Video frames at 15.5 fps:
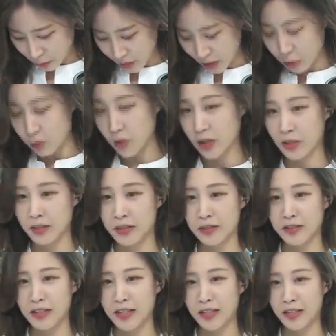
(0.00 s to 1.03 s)
좌우할 큰
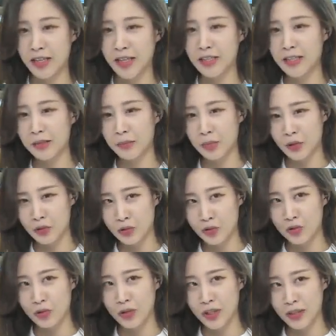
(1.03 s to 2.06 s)
핵심
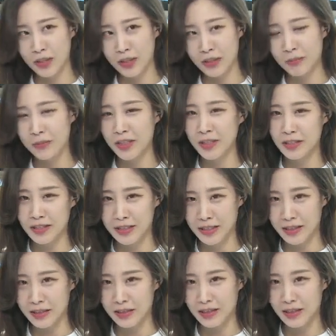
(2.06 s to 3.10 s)
변수가 금리
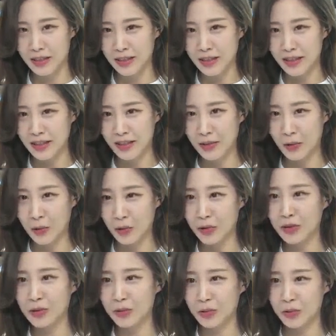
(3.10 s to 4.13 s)
인상이 어느
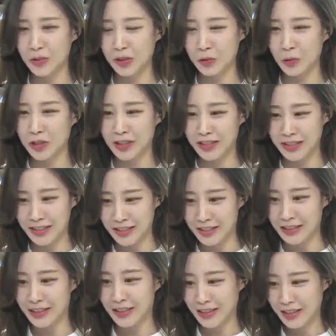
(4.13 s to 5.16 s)
정도로
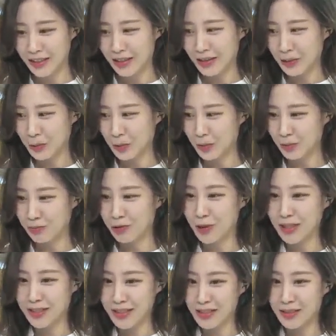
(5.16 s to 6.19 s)
이루어질지 좀 네.
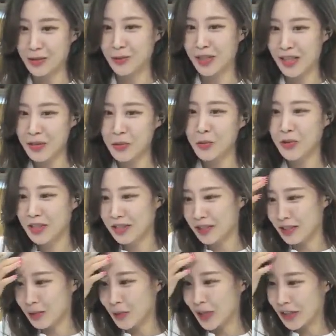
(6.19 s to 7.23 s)
불확실성 해소되는
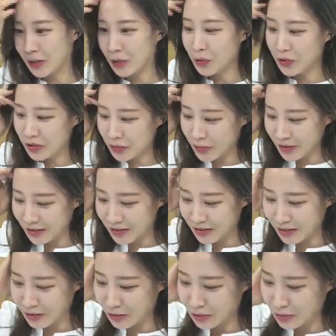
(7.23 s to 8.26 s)
게 관건일 것
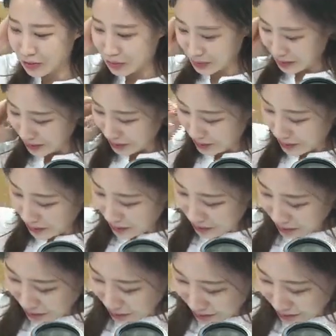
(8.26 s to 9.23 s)
같은데요. 네네.